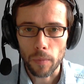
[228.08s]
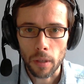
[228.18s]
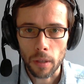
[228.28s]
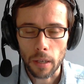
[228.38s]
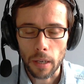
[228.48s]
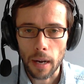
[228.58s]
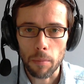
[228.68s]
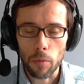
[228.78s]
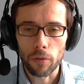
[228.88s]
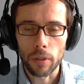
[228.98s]

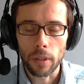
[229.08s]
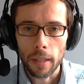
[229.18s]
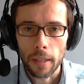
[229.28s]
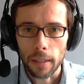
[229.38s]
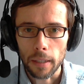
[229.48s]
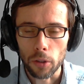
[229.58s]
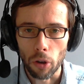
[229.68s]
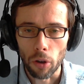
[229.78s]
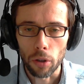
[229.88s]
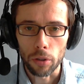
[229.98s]
reklamowy i
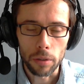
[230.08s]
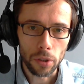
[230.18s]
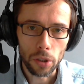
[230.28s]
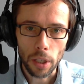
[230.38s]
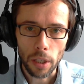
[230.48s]
to oczywiście